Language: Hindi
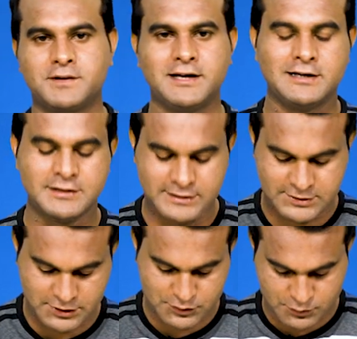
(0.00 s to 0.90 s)
बड़ी
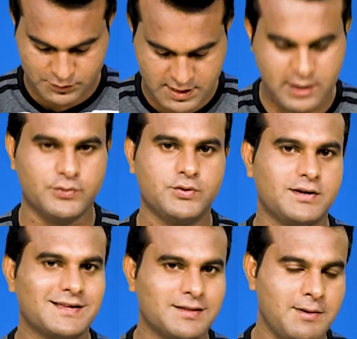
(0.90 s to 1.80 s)
इंटरेस्टिंग सूरत हाल हुई
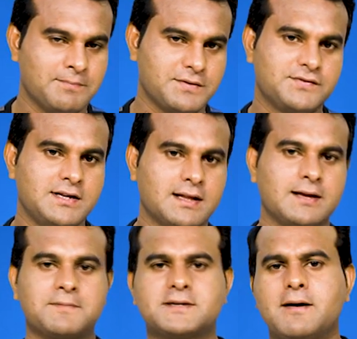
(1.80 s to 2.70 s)
है तमाम तफसीत
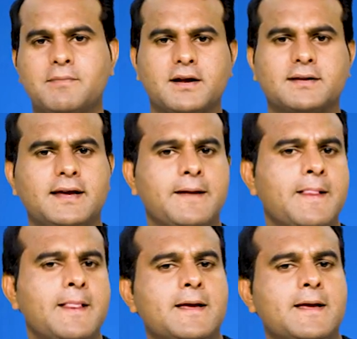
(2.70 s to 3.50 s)
आपके सामने रखते हैं